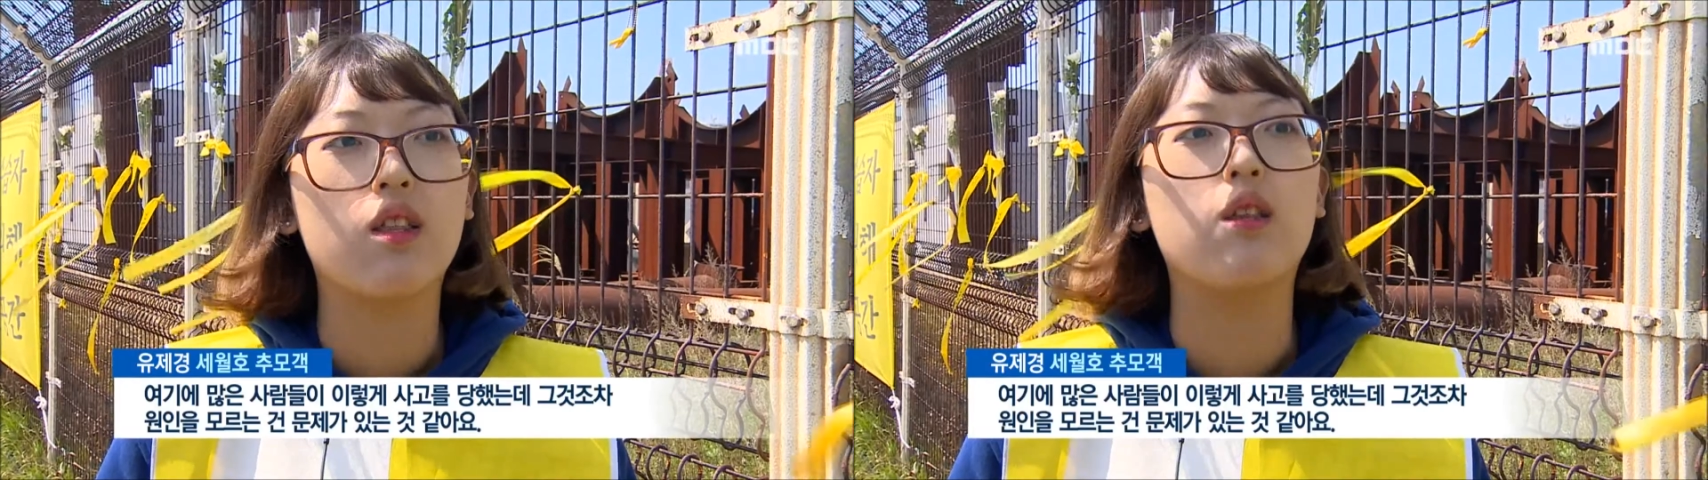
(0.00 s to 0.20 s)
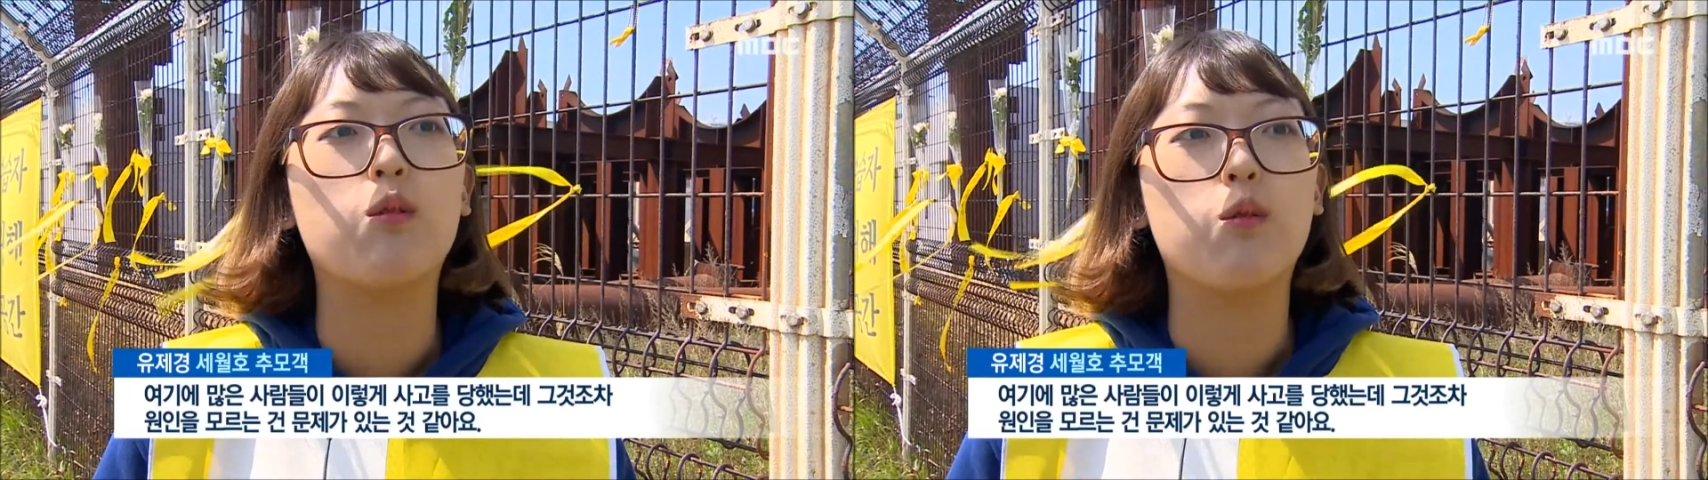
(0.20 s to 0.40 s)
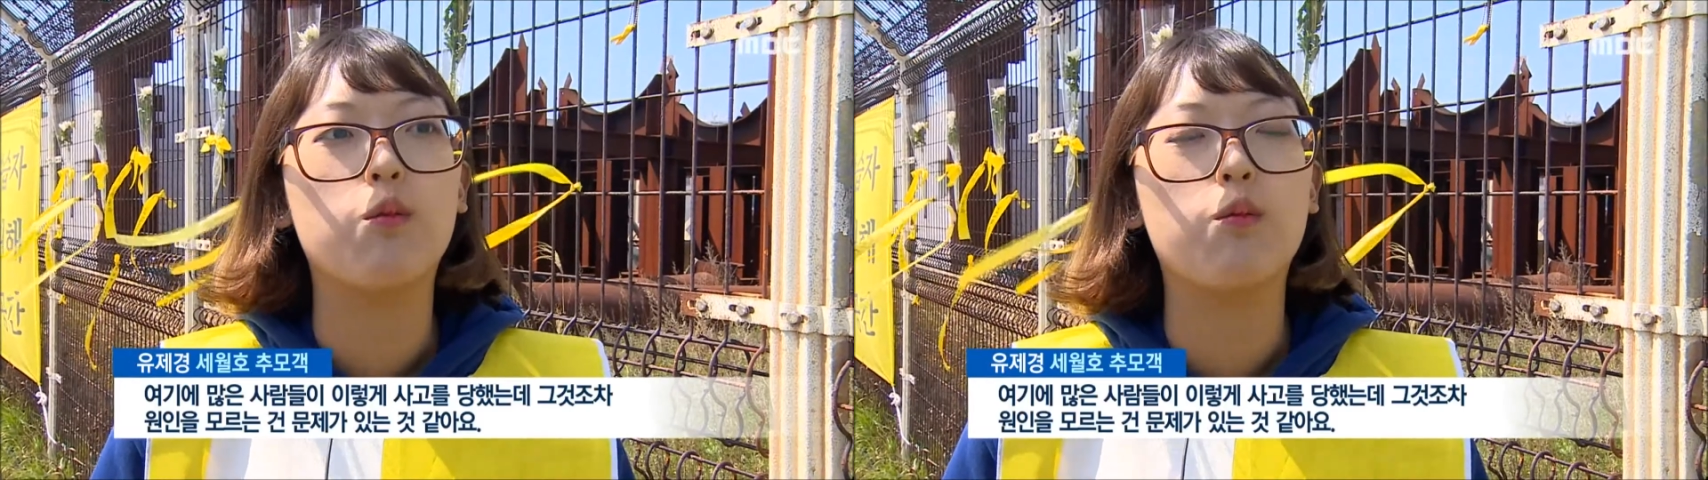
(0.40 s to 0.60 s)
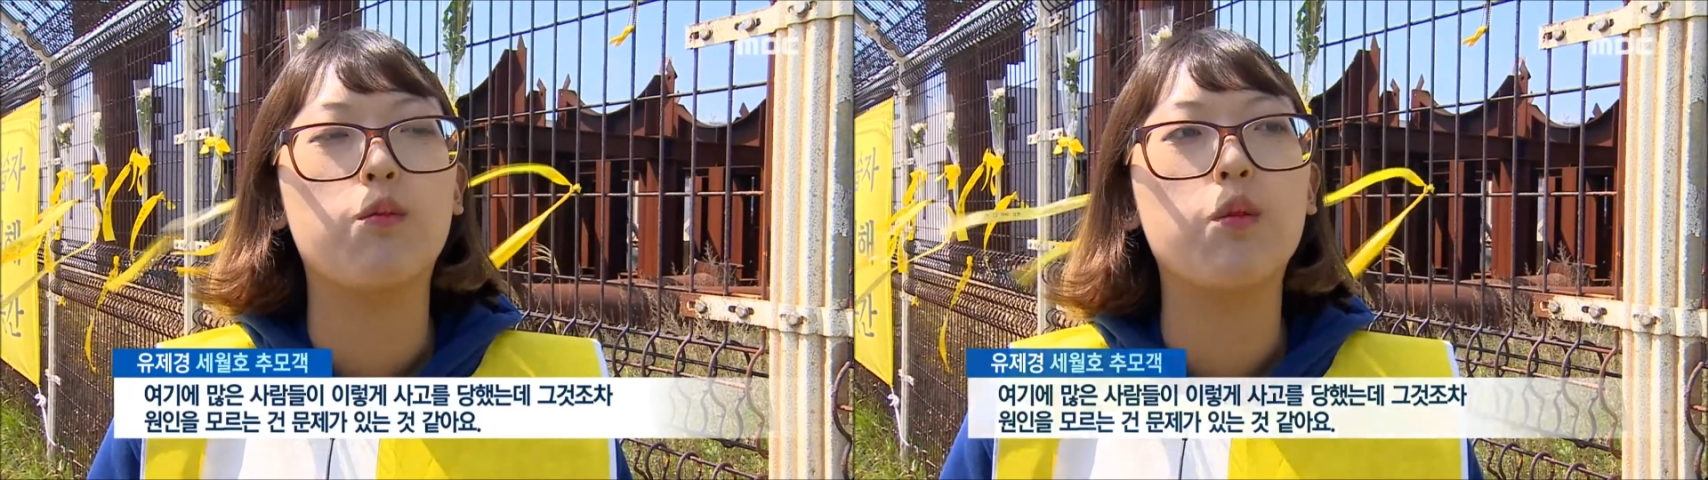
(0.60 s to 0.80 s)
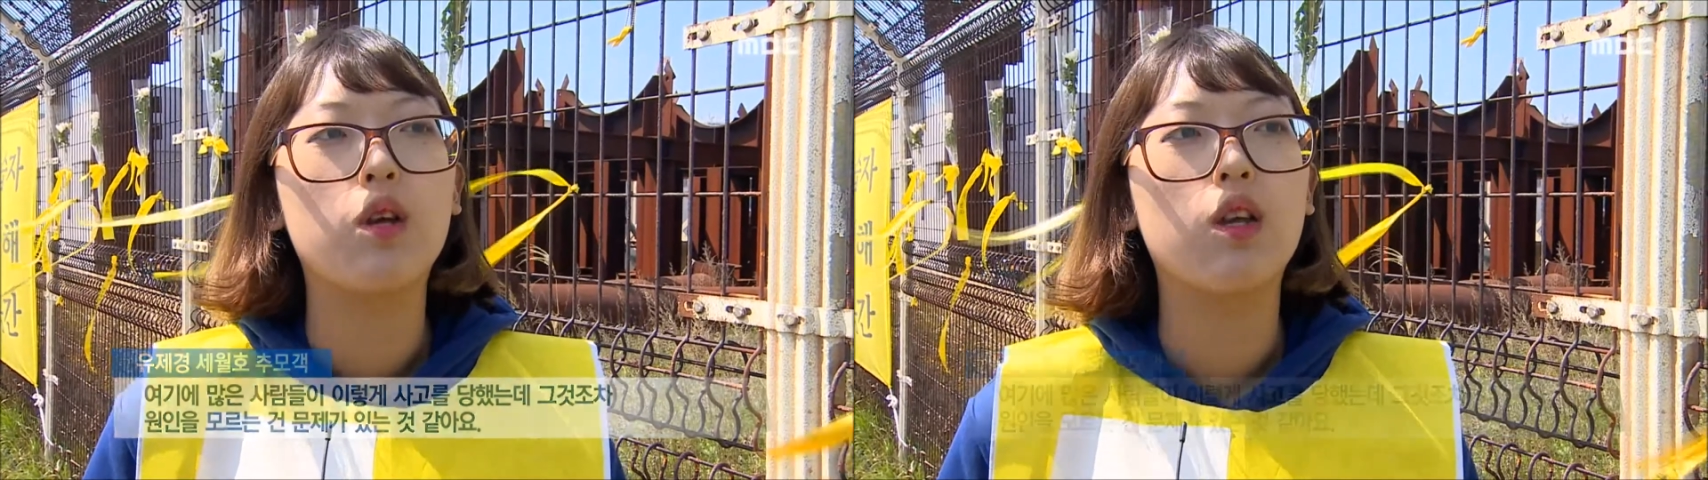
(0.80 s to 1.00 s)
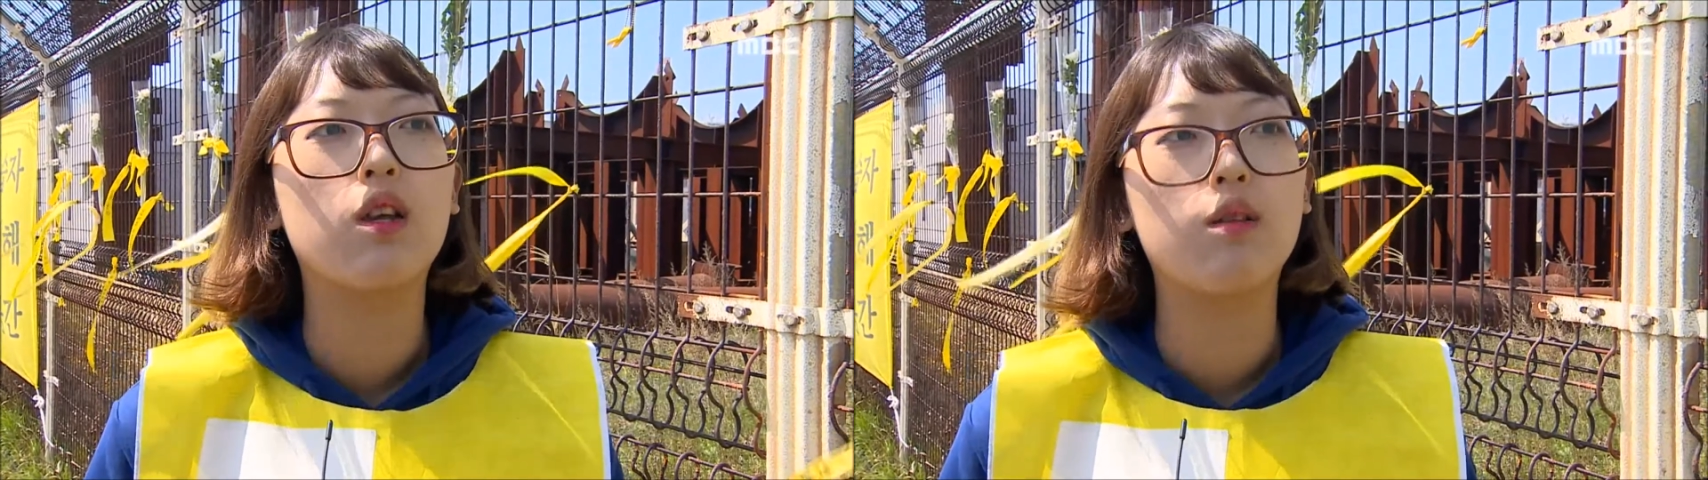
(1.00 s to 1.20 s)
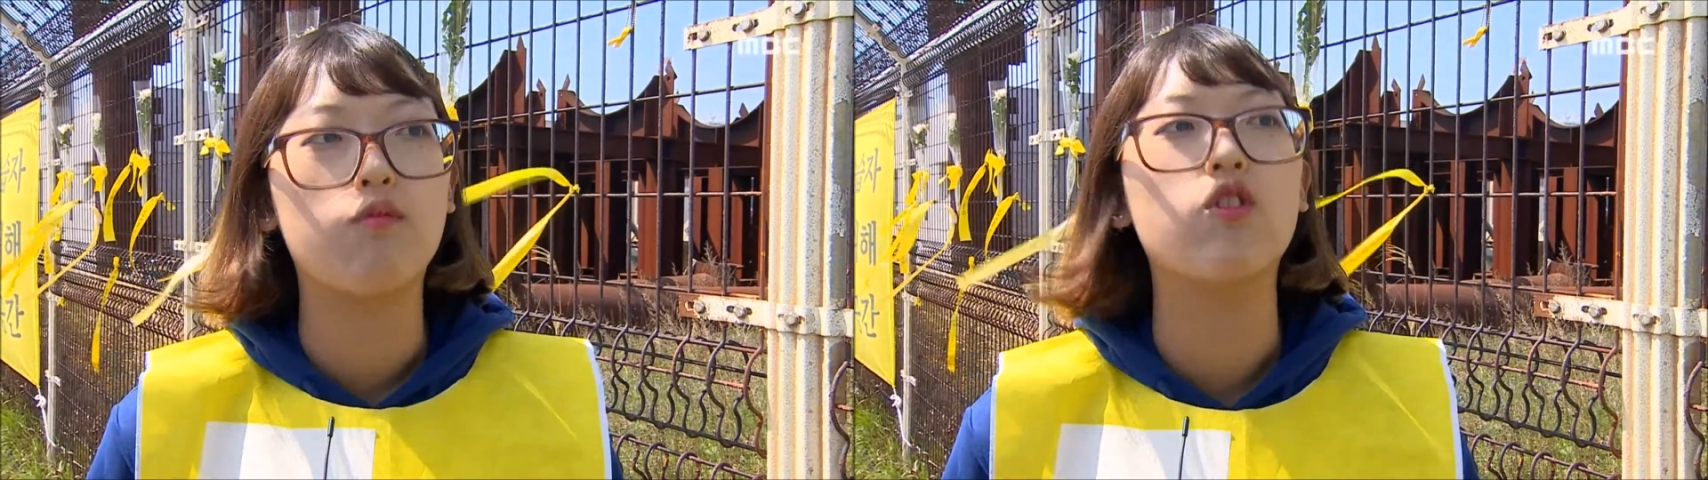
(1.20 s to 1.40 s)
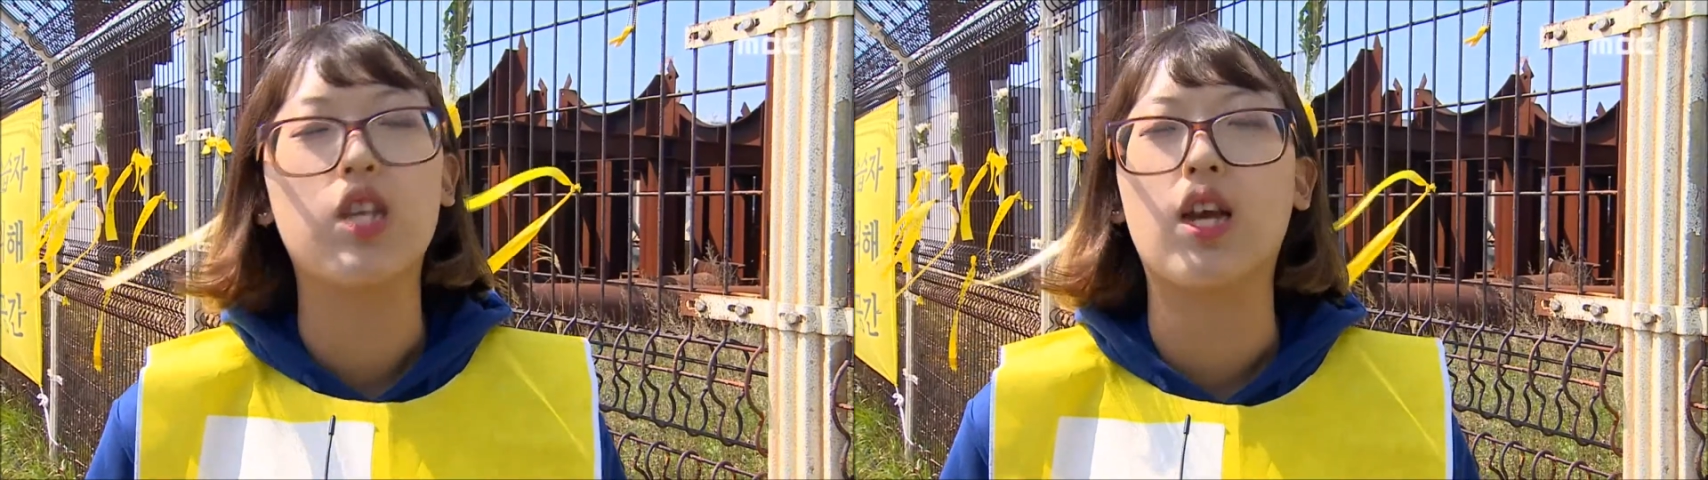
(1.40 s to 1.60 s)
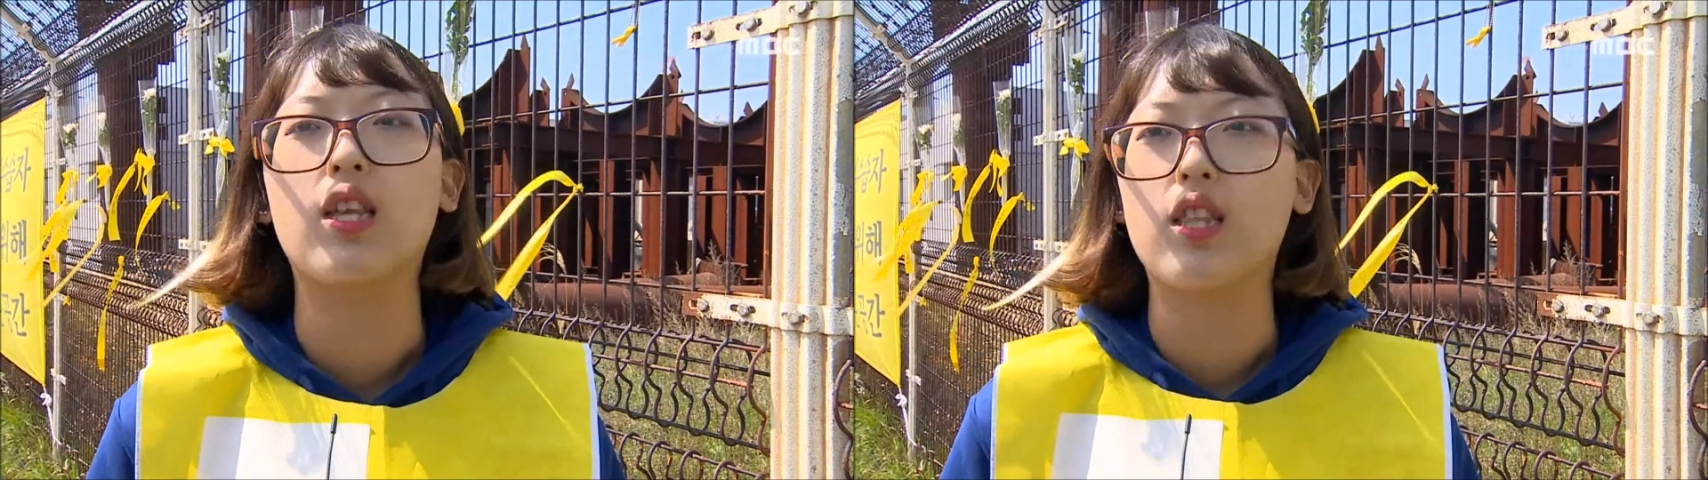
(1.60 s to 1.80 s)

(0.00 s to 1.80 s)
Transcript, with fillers: 네, 좀 문제가